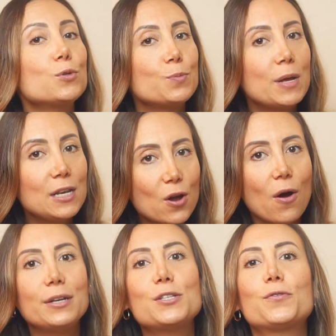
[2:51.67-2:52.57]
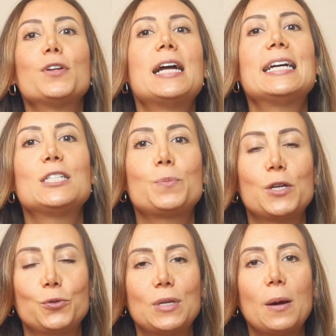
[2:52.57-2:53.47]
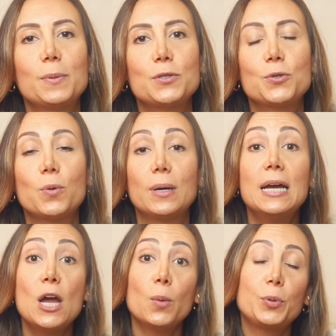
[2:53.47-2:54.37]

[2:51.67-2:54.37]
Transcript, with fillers: os melhores florais para ajudar a pessoa,